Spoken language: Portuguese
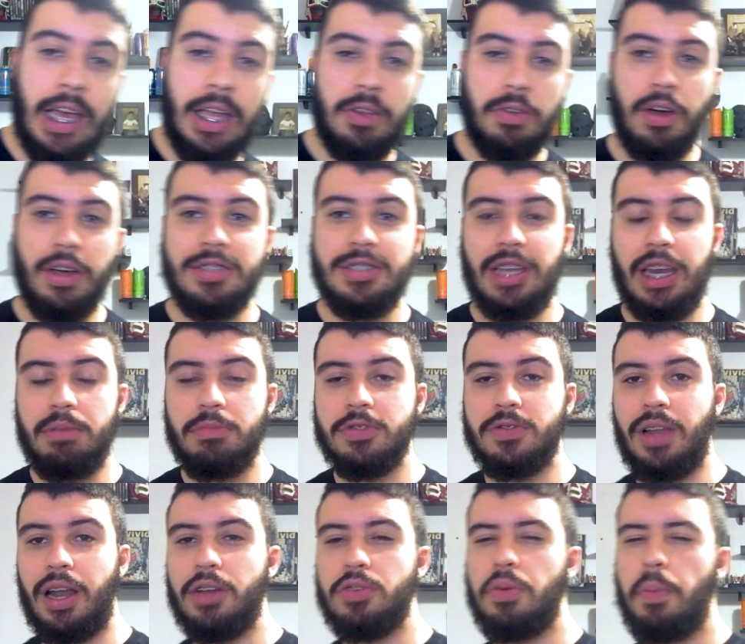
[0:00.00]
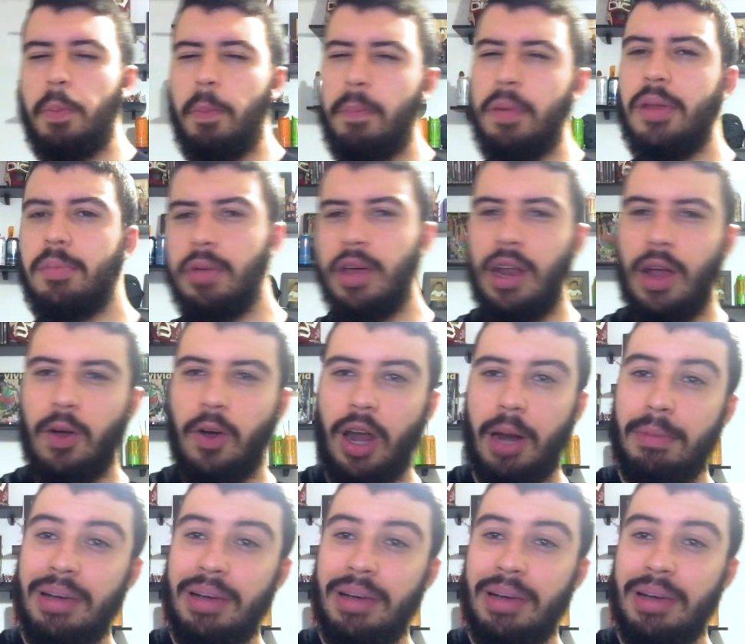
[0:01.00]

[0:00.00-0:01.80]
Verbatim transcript: nós iremos falar do primeiro agora.